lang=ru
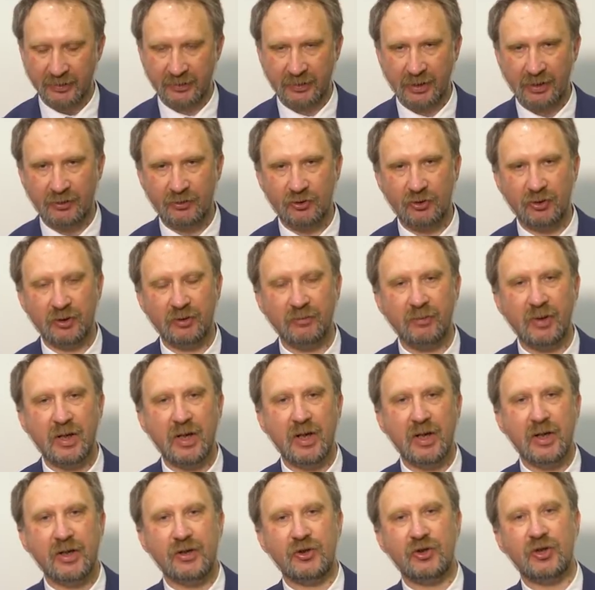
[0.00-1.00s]
остаточным
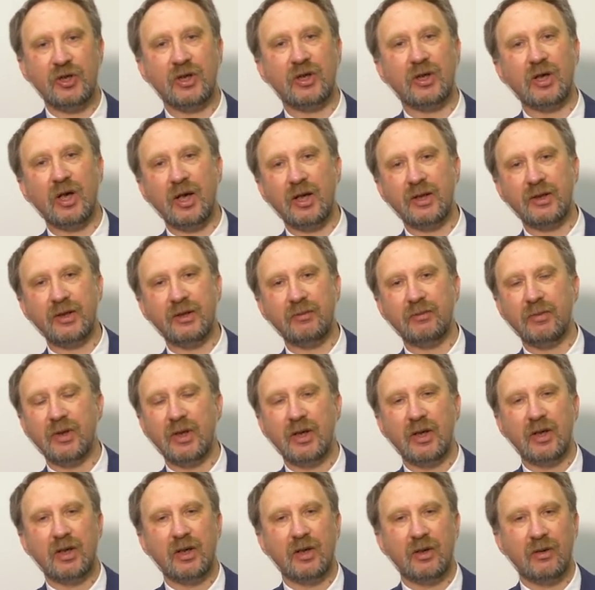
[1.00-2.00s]

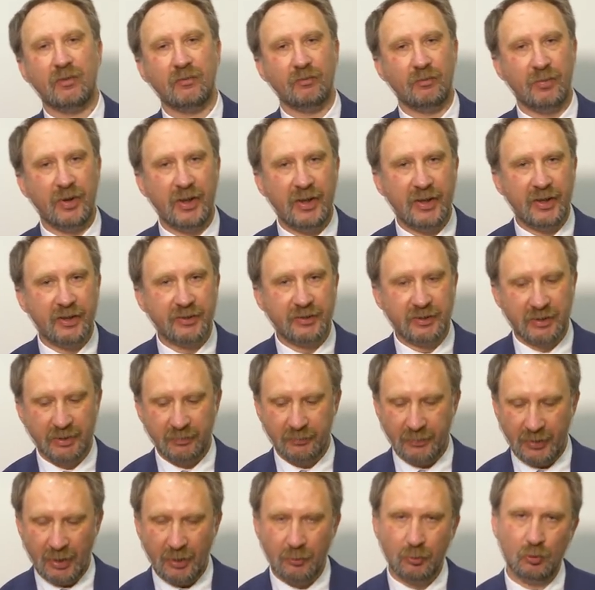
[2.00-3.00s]
чеканным
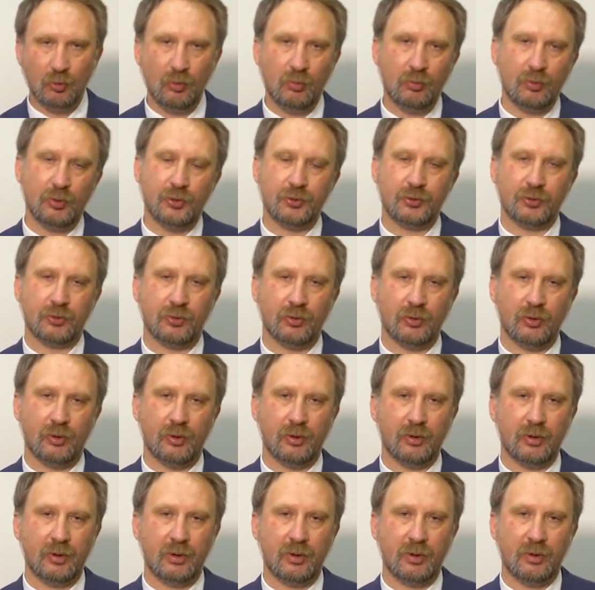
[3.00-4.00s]
блеском. Я думаю,
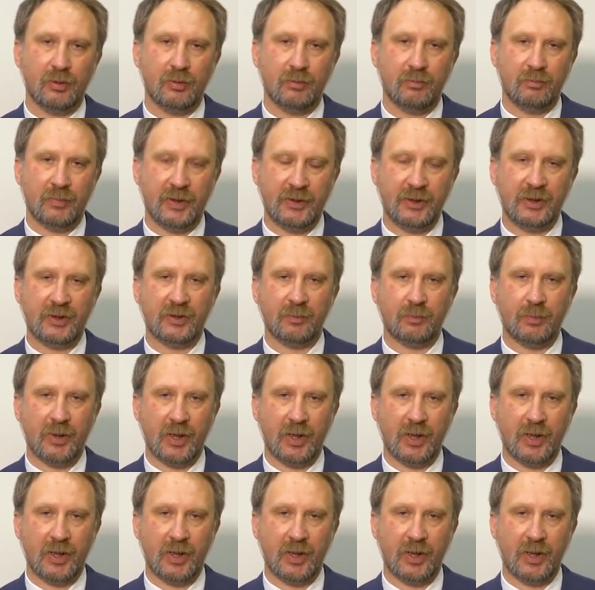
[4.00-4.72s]
что монета